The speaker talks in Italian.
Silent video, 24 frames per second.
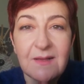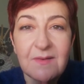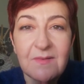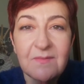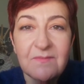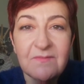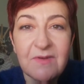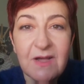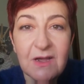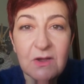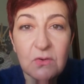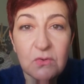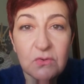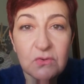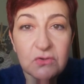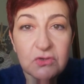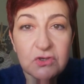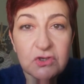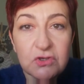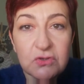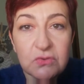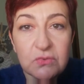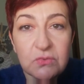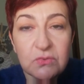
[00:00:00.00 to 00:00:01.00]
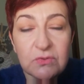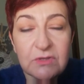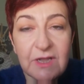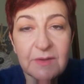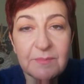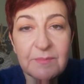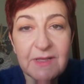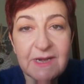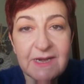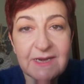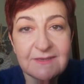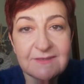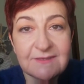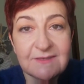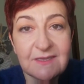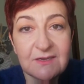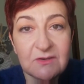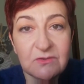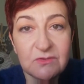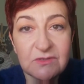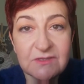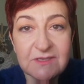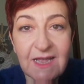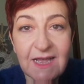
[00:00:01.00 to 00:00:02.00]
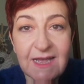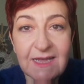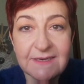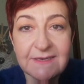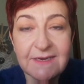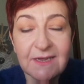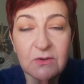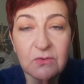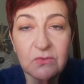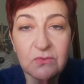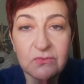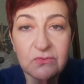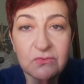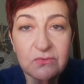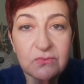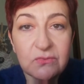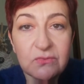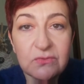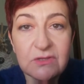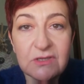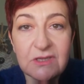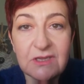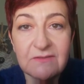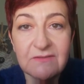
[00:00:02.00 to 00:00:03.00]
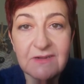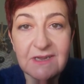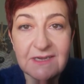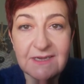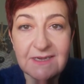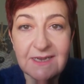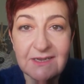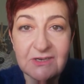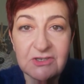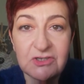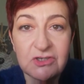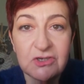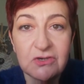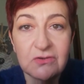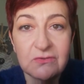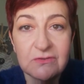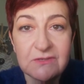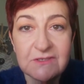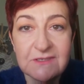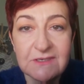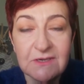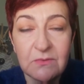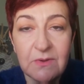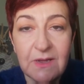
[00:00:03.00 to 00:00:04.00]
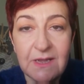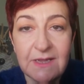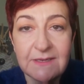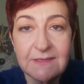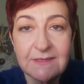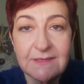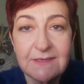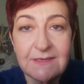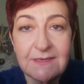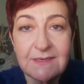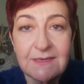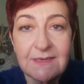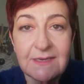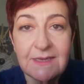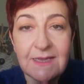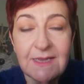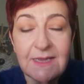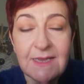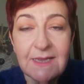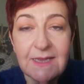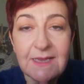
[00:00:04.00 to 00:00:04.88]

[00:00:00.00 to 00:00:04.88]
Va conosciuta per essere usata con tutti i vantaggi conseguenti